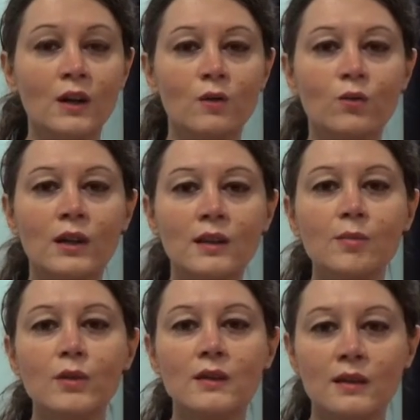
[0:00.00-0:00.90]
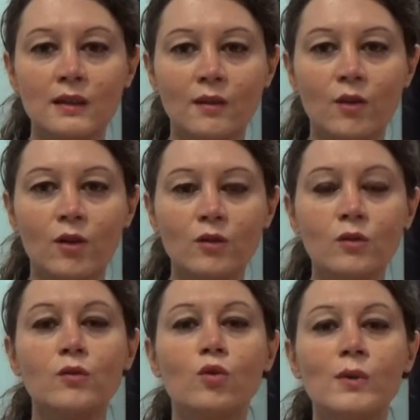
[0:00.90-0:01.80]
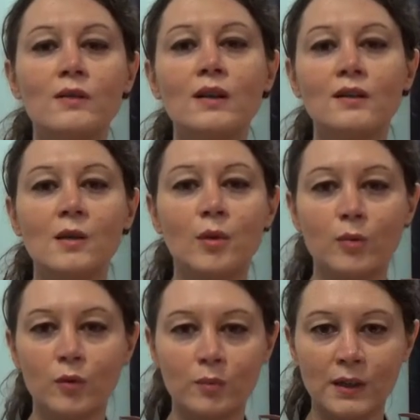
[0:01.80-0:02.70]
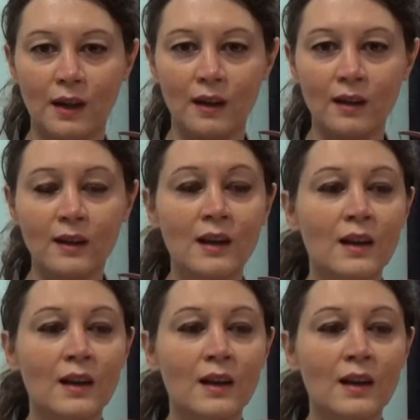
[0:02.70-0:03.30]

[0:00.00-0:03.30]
su che tipo di sanità vogliono e su come deve essere il proprio ospedale.